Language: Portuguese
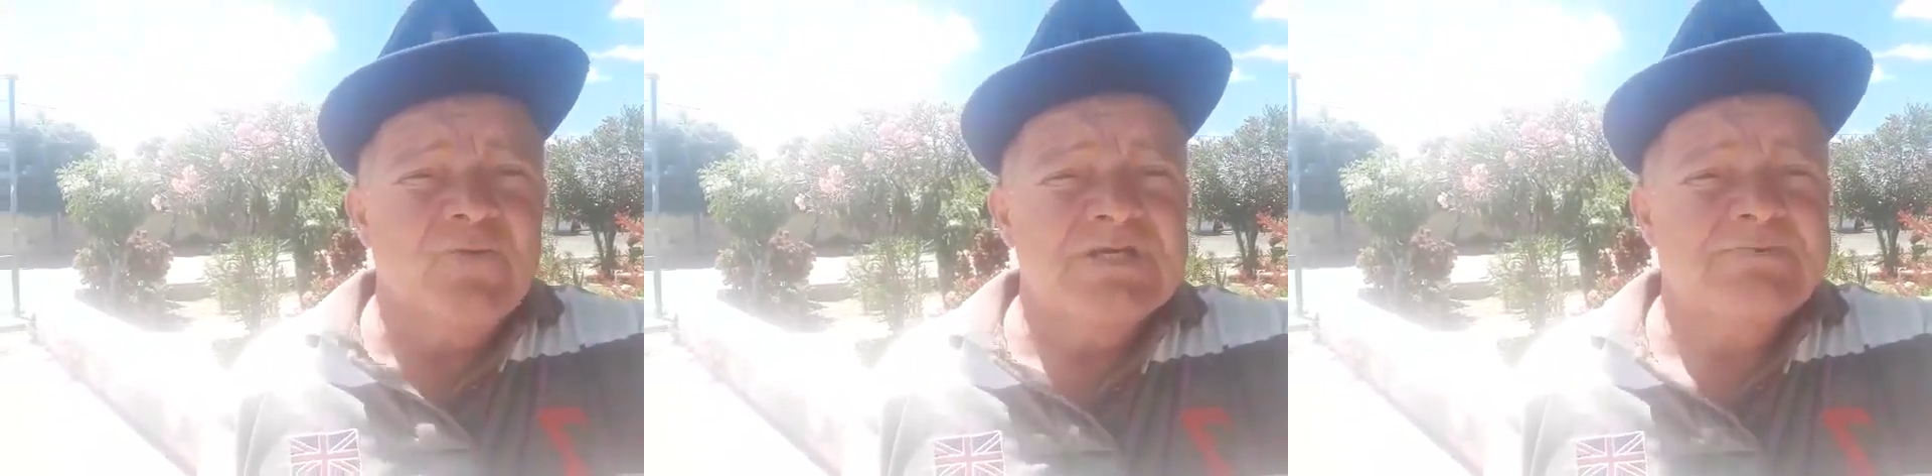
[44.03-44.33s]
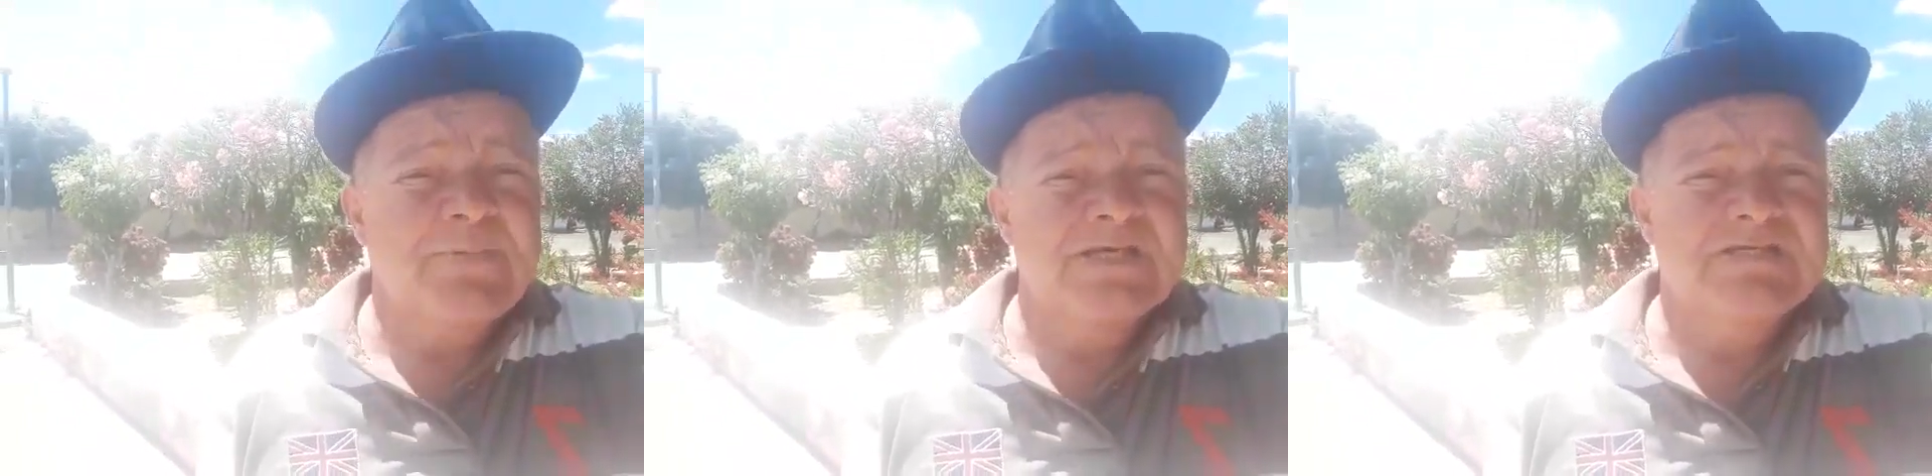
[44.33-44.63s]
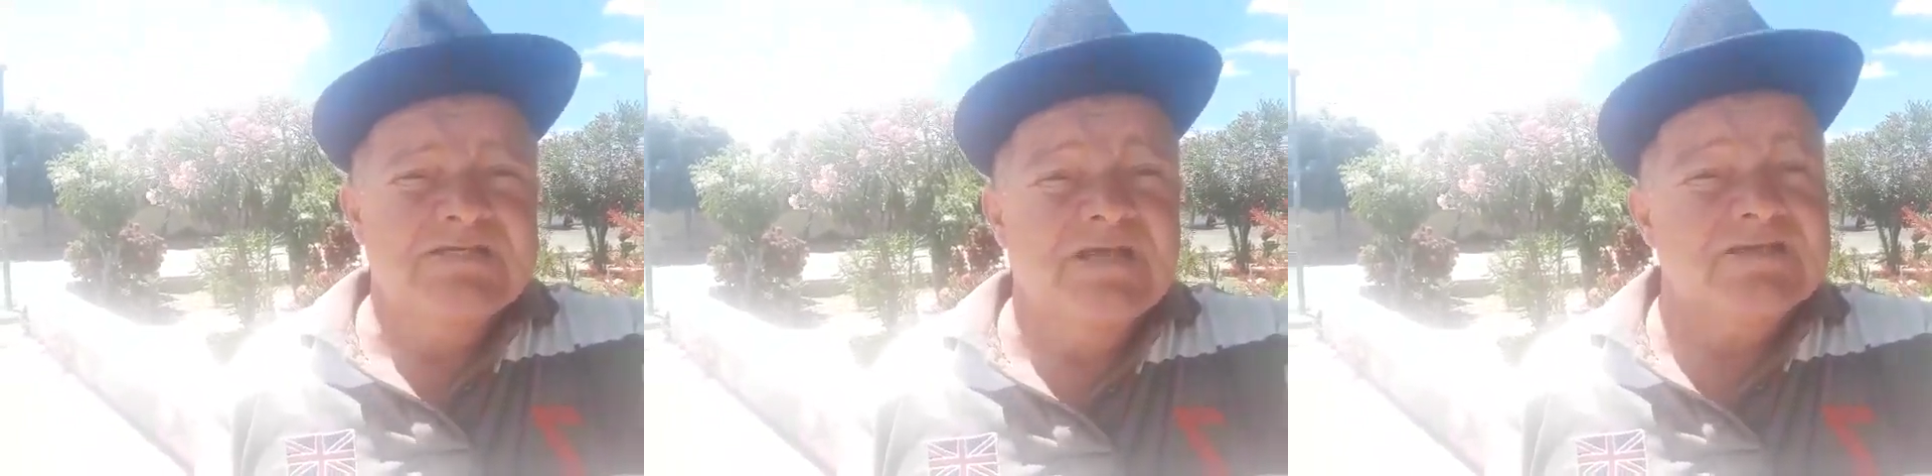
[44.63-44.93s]
o
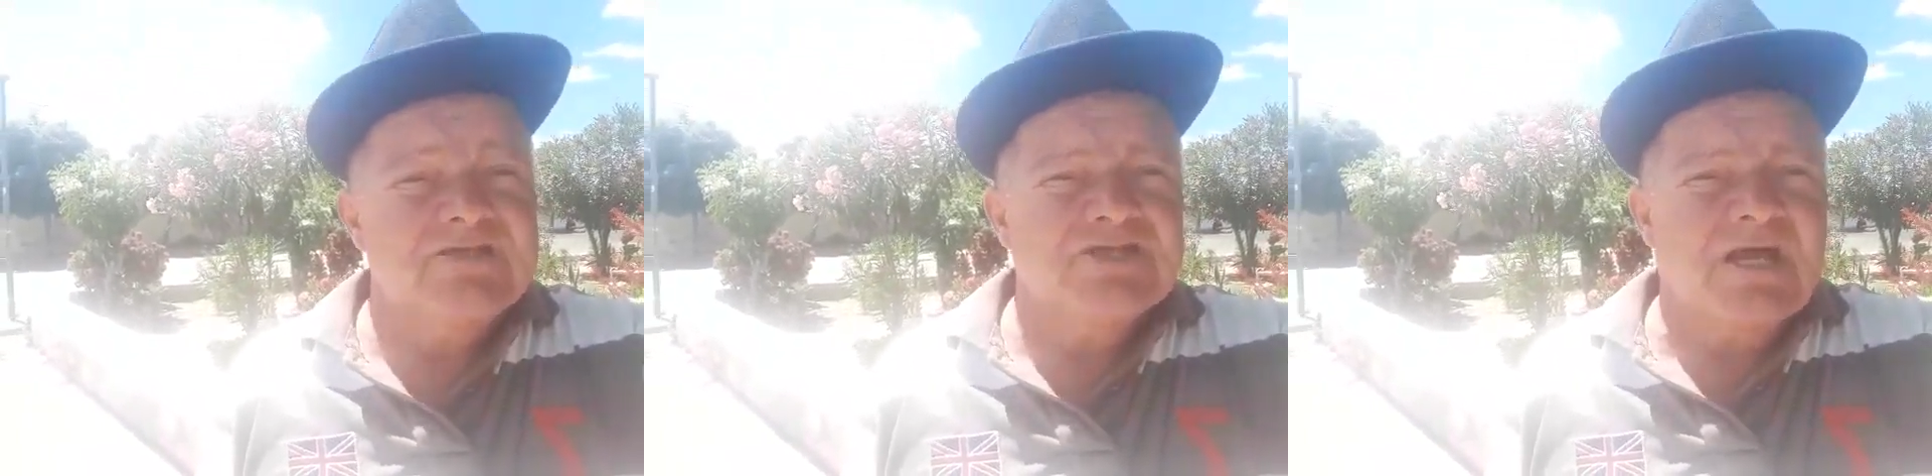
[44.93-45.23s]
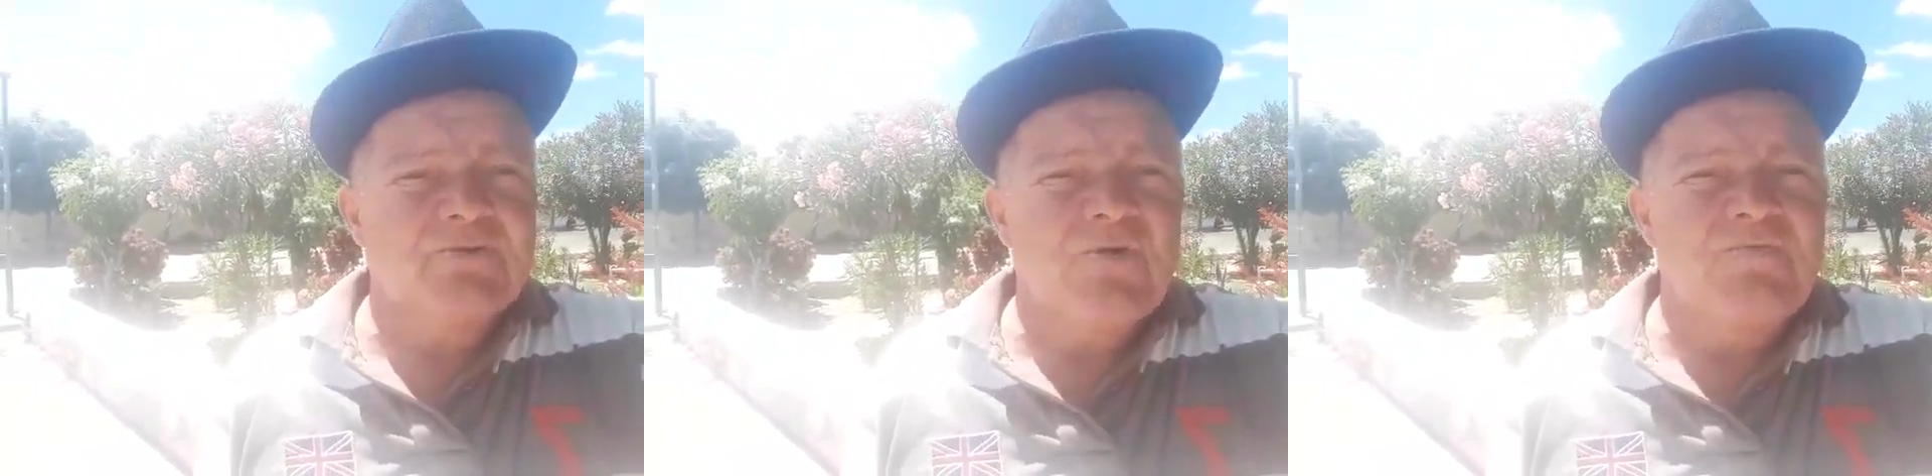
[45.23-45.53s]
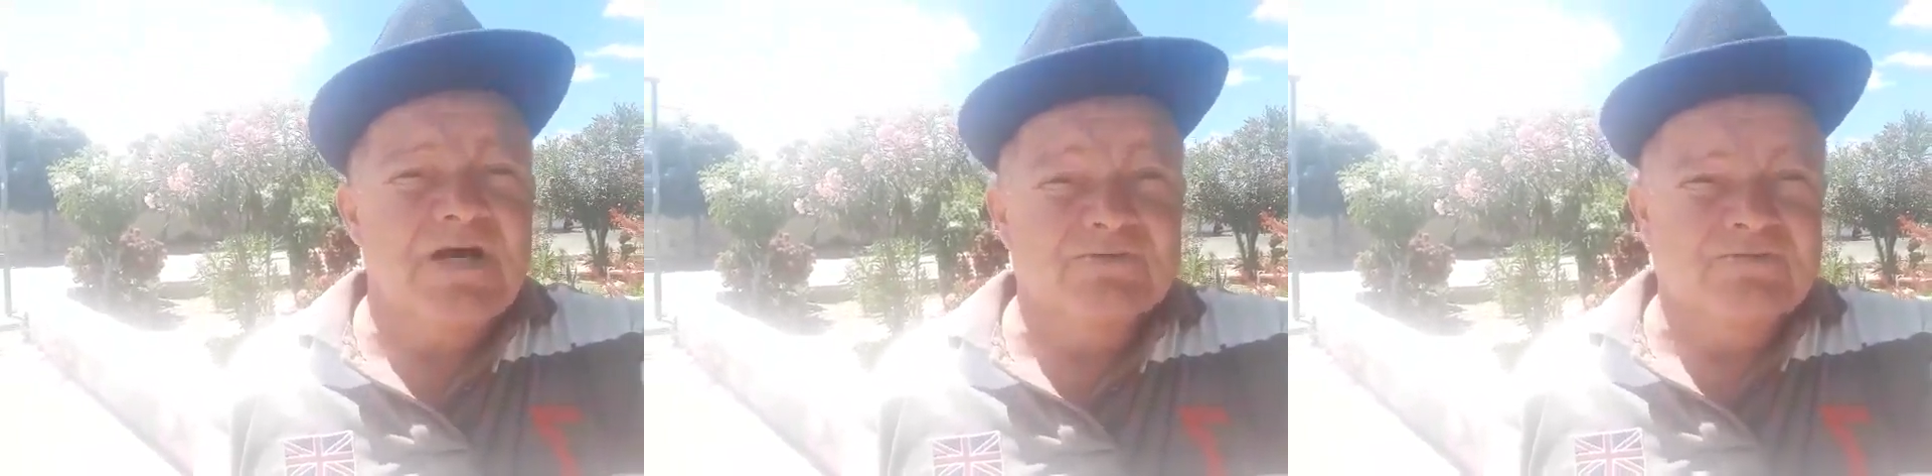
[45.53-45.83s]
ex-presidente está no
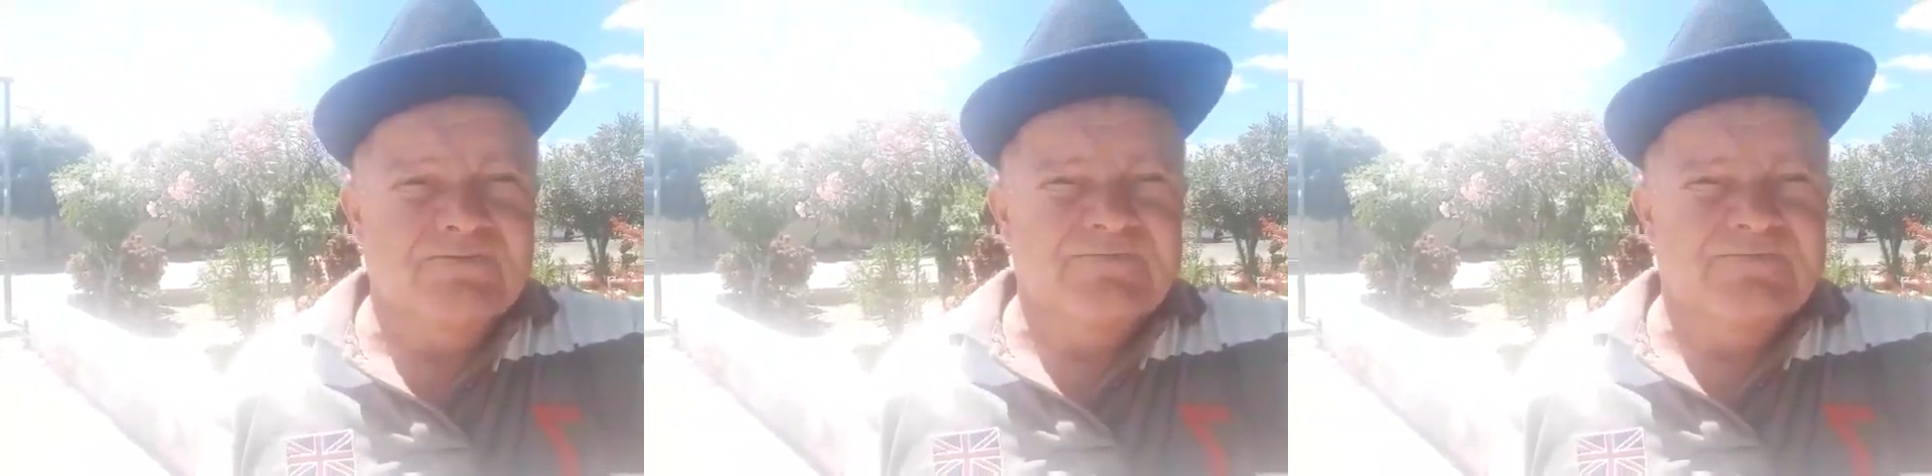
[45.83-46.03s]
comando.